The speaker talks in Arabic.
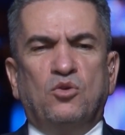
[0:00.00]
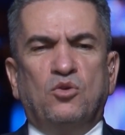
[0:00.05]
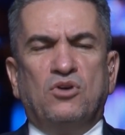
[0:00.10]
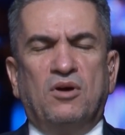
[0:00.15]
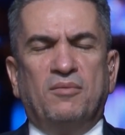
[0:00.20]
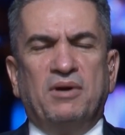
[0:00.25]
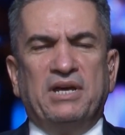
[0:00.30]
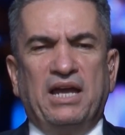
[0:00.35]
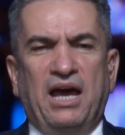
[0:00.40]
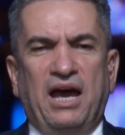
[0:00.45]

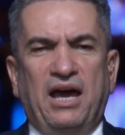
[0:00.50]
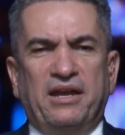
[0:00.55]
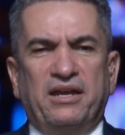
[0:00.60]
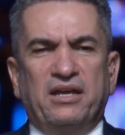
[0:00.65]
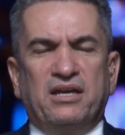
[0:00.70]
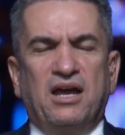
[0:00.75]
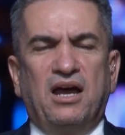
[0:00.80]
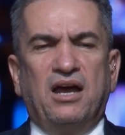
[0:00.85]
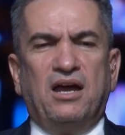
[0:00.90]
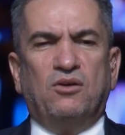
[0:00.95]
ومن
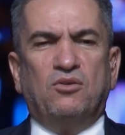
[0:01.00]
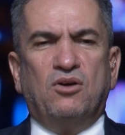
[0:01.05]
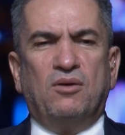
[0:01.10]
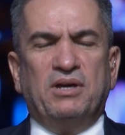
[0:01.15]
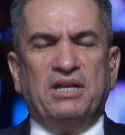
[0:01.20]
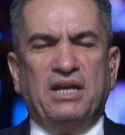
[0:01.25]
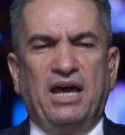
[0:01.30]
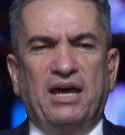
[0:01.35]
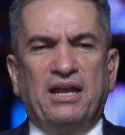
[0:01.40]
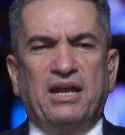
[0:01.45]
حرق
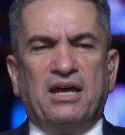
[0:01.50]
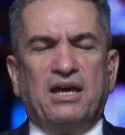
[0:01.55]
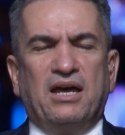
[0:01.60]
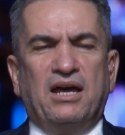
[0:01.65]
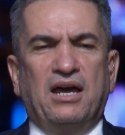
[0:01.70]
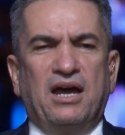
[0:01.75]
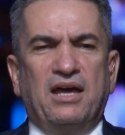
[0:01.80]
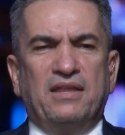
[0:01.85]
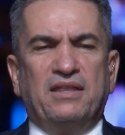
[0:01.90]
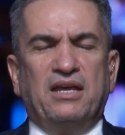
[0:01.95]
ومن حرق
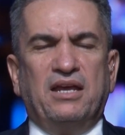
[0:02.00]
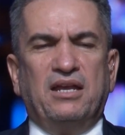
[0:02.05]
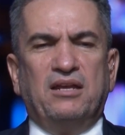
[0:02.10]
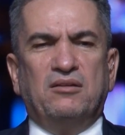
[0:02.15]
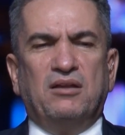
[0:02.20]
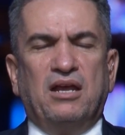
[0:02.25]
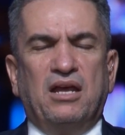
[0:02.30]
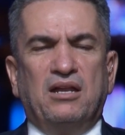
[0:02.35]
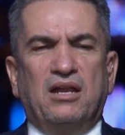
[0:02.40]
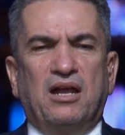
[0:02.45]
هذه
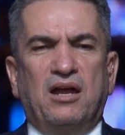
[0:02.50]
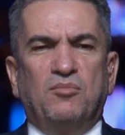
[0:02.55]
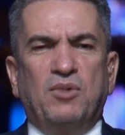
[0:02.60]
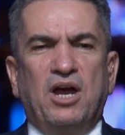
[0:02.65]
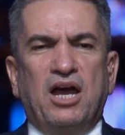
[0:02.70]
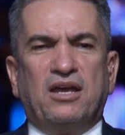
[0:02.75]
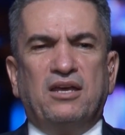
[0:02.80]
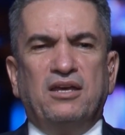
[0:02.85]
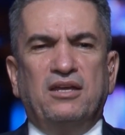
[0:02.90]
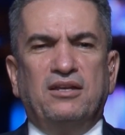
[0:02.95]

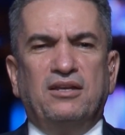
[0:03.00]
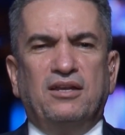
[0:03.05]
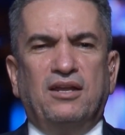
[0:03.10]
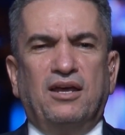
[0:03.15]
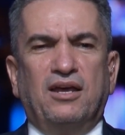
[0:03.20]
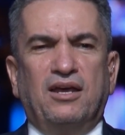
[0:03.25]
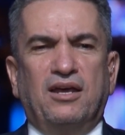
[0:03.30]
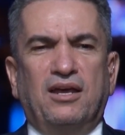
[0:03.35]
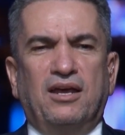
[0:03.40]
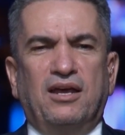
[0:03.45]
الأماكن
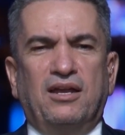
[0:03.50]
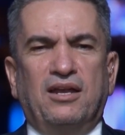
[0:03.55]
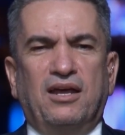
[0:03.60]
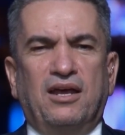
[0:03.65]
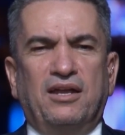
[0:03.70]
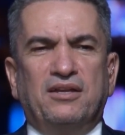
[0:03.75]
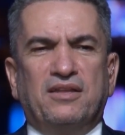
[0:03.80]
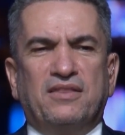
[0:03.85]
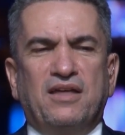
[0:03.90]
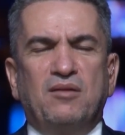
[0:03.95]

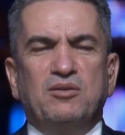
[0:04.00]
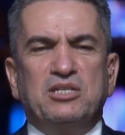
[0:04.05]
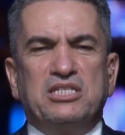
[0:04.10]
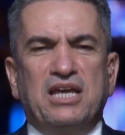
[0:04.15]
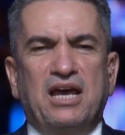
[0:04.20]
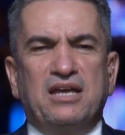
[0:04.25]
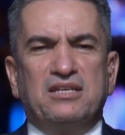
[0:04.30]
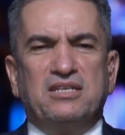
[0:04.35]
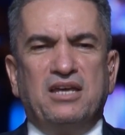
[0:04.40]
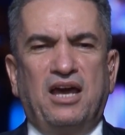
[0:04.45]
آه، النظام
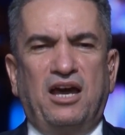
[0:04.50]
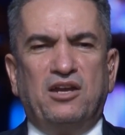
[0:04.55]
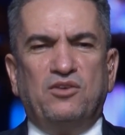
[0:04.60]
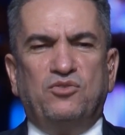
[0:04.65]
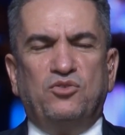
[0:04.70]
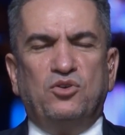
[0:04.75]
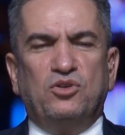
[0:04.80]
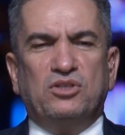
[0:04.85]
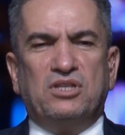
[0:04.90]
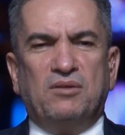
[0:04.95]
السياسي
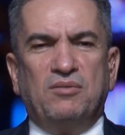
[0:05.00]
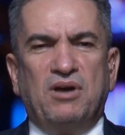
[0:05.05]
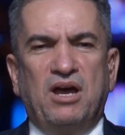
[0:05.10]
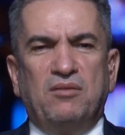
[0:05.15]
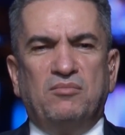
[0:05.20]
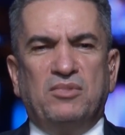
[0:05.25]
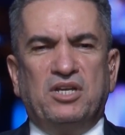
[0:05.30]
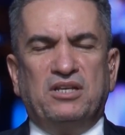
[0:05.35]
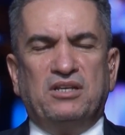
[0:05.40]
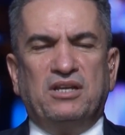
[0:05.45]
يعرفه
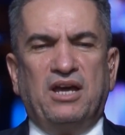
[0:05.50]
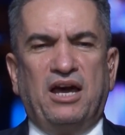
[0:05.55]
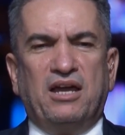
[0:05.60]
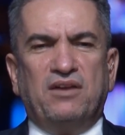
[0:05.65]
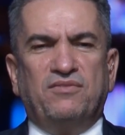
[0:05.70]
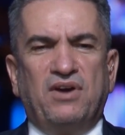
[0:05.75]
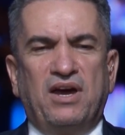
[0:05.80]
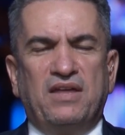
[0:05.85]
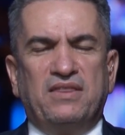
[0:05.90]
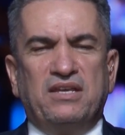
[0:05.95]
تماما
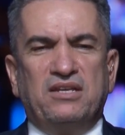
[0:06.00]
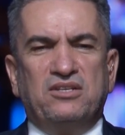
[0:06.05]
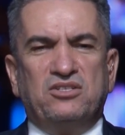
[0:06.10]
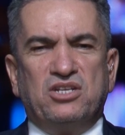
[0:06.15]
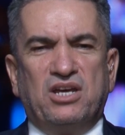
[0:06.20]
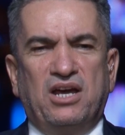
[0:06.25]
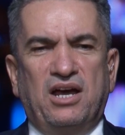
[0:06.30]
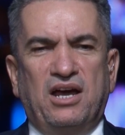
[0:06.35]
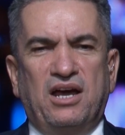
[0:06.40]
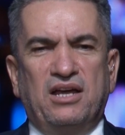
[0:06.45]
يعرف هذه
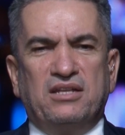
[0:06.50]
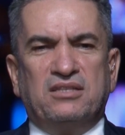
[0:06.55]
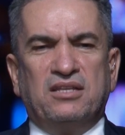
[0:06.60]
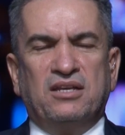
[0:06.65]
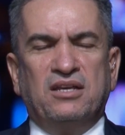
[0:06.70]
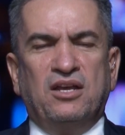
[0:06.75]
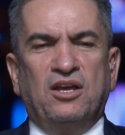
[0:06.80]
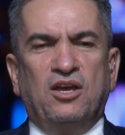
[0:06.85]
الجهات